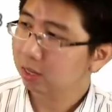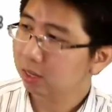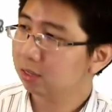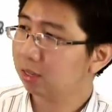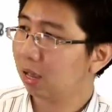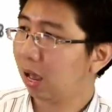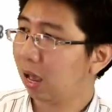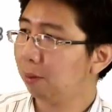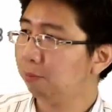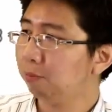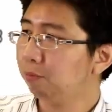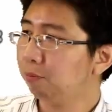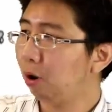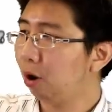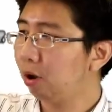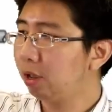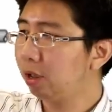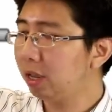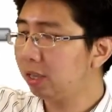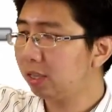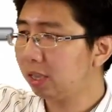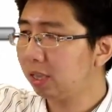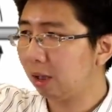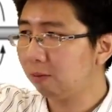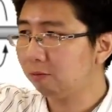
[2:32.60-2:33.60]
ซ้ำพอฮี
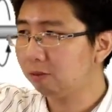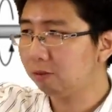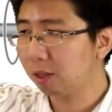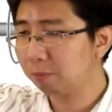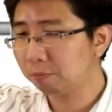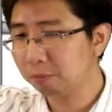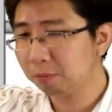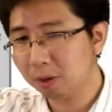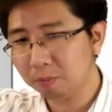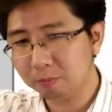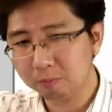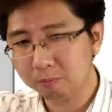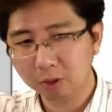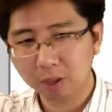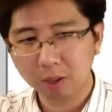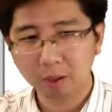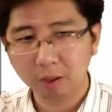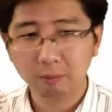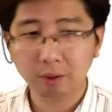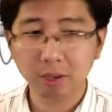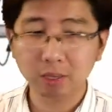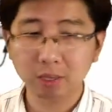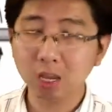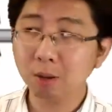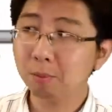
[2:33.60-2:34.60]
ทซ้ำเสร็จปุ๊บ
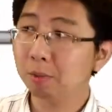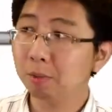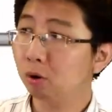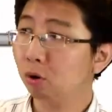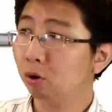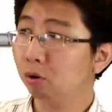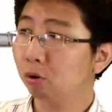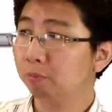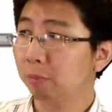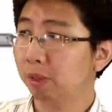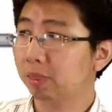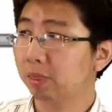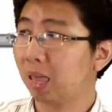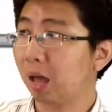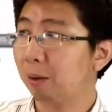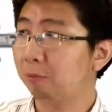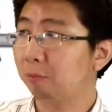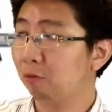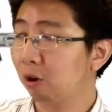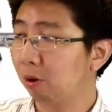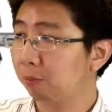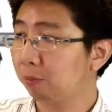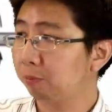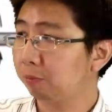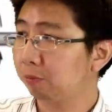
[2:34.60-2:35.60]
เพเชอร์มันลด มันต่ำ
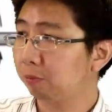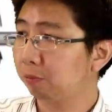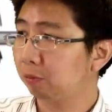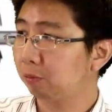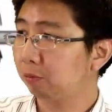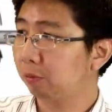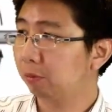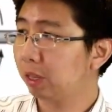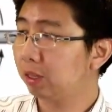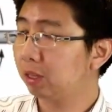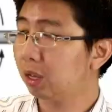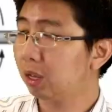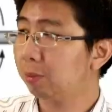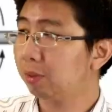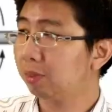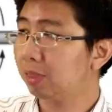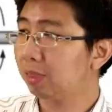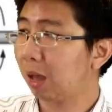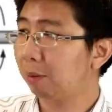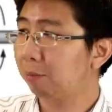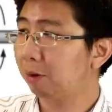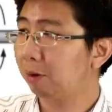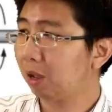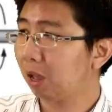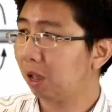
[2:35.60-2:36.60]
กว่า เพเชอร์มัน
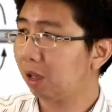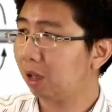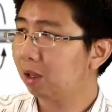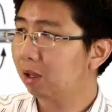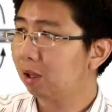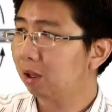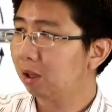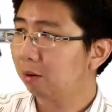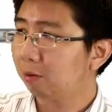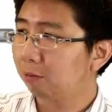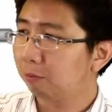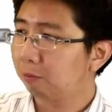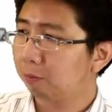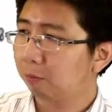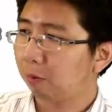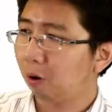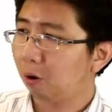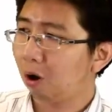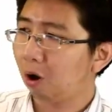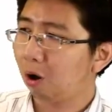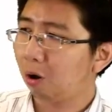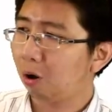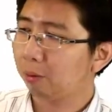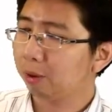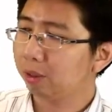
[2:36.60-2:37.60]
ต่ำแล้วไง พอ
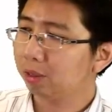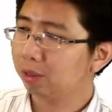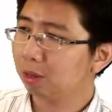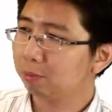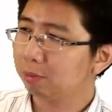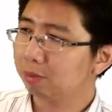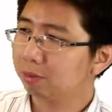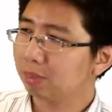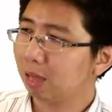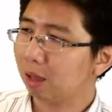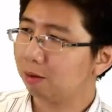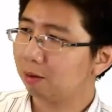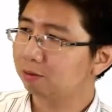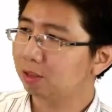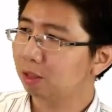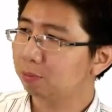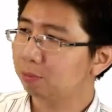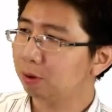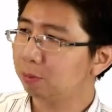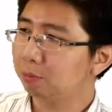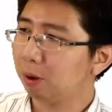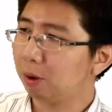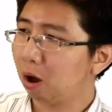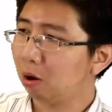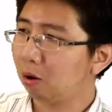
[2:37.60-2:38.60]
เพเชอร์มันต่ำเสร็จ
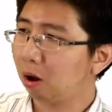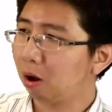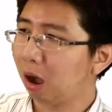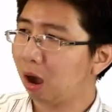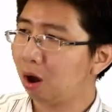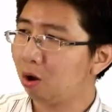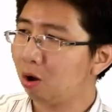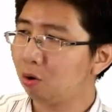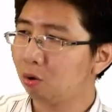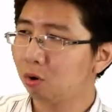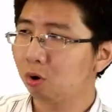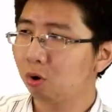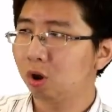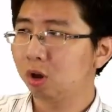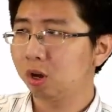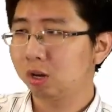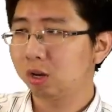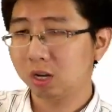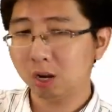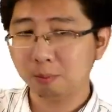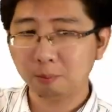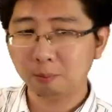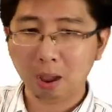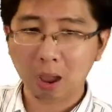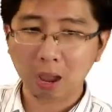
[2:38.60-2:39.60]
ปุ๊บ เอาเข้าเท
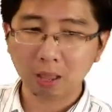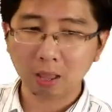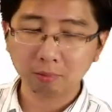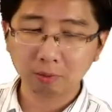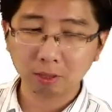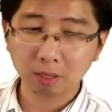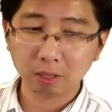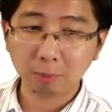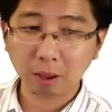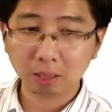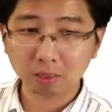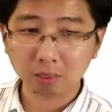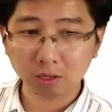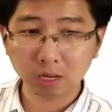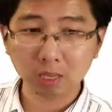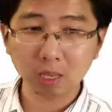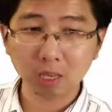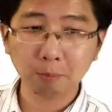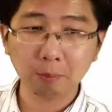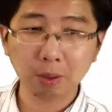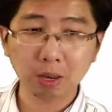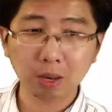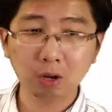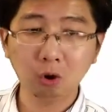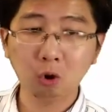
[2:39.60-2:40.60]
อร์บายเทอร์บายตัวนี้
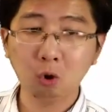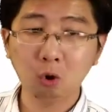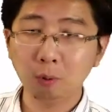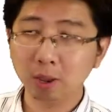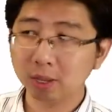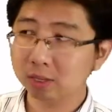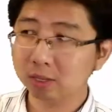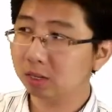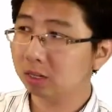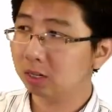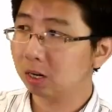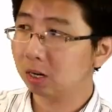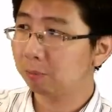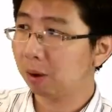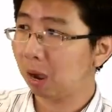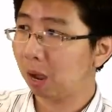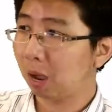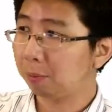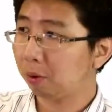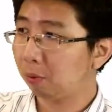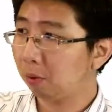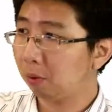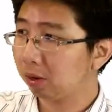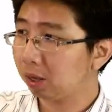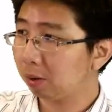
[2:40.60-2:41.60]
จะเป็นโลเพเชอร์เทอร์บาย
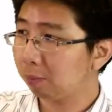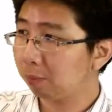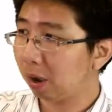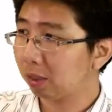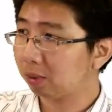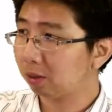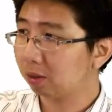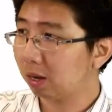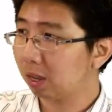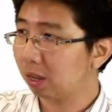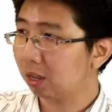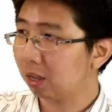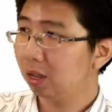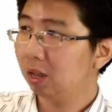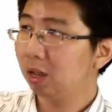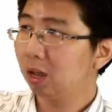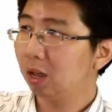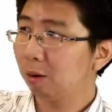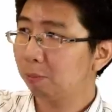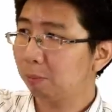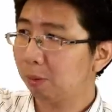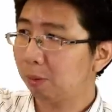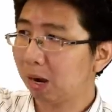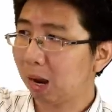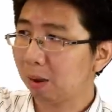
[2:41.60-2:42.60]
เพราะว่าเทอร์บายตัวนี้
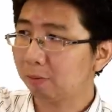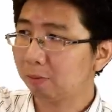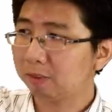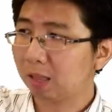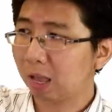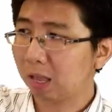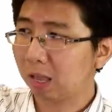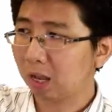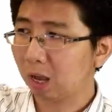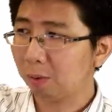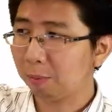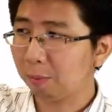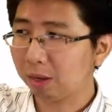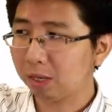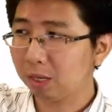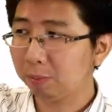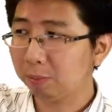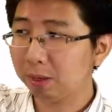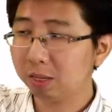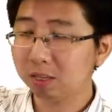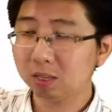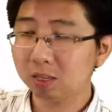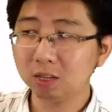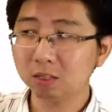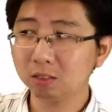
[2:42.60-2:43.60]
มันรับสารเข้ามาที่เพ
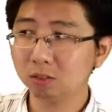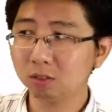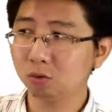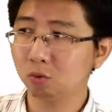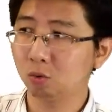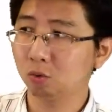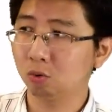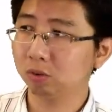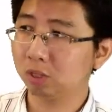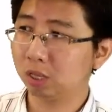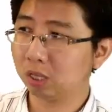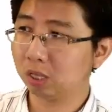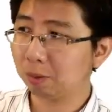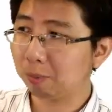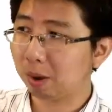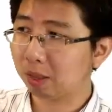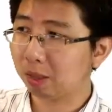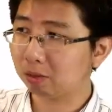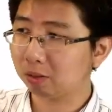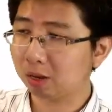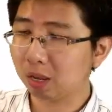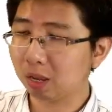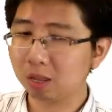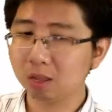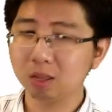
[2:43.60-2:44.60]
เชอร์สูง แต่เทอร์บาย
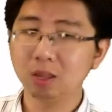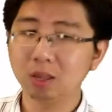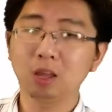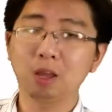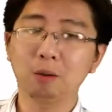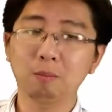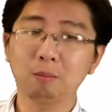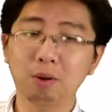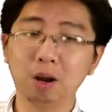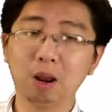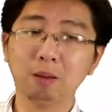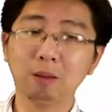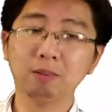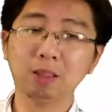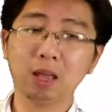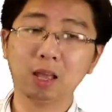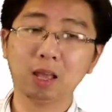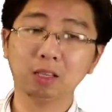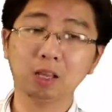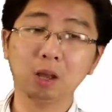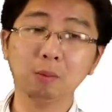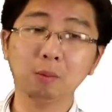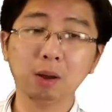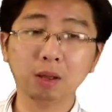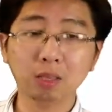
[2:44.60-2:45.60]
ตัวนี้มันรับสาร
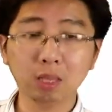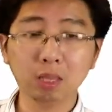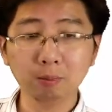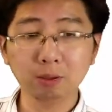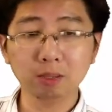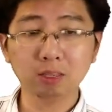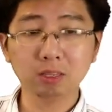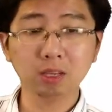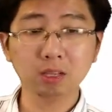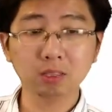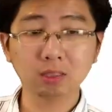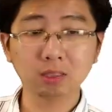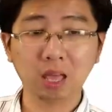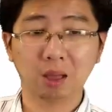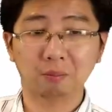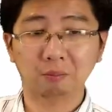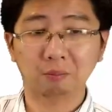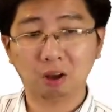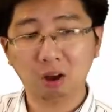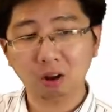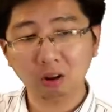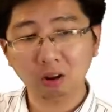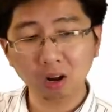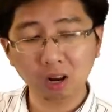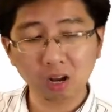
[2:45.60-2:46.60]
เข้ามาที่เพเชอร์ต่ำ
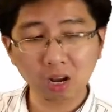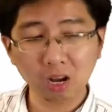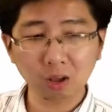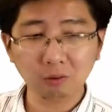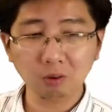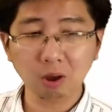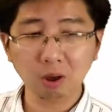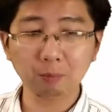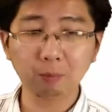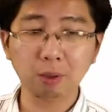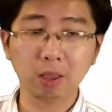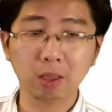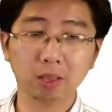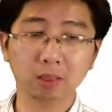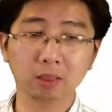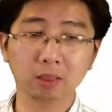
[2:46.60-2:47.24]
เขาก็เลยเรียกว่าเป็น